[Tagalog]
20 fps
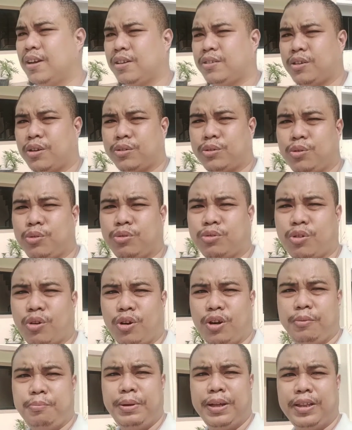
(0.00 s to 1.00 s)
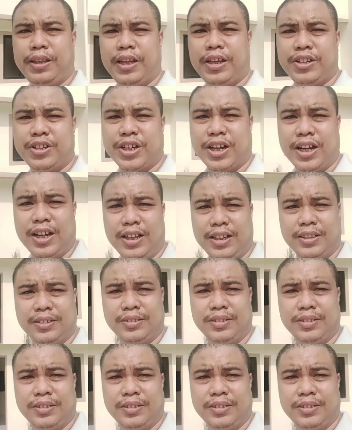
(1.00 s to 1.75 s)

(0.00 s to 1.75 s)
So two-story building siya